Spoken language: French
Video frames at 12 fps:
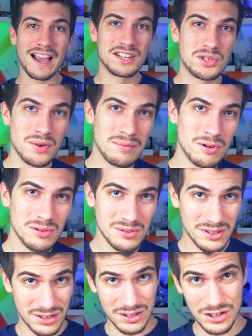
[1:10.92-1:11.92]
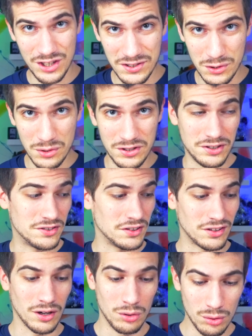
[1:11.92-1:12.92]
Actuellement, j'ai ceci,
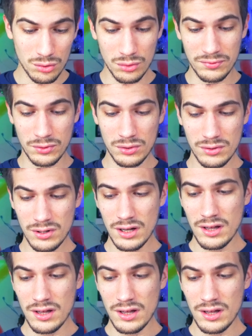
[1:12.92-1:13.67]
c'est un Lenovo,